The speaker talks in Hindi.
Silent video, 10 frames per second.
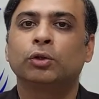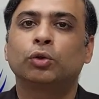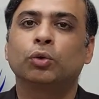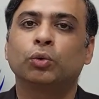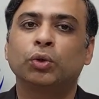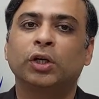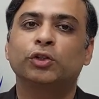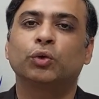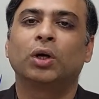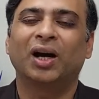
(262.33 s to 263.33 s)
तो उनके
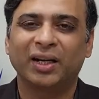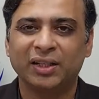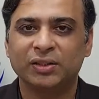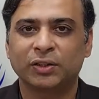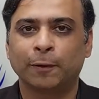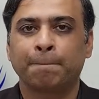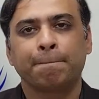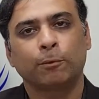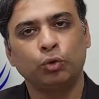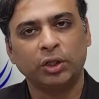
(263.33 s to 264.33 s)
जो गार्डियंस हैं
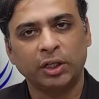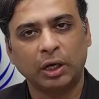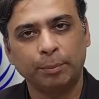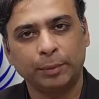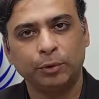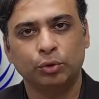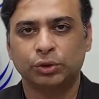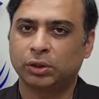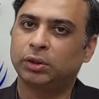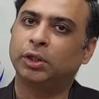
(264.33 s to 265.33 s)
उनके नाम पे भी हो
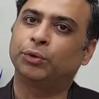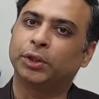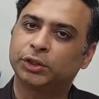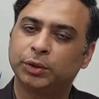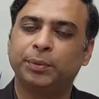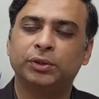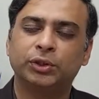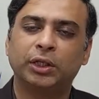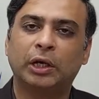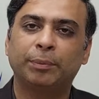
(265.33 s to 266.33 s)
सकती है उनके सिबलिंग्स
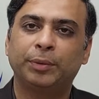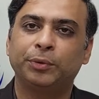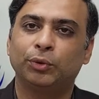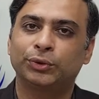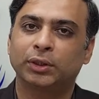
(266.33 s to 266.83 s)
के नाम पे भी हो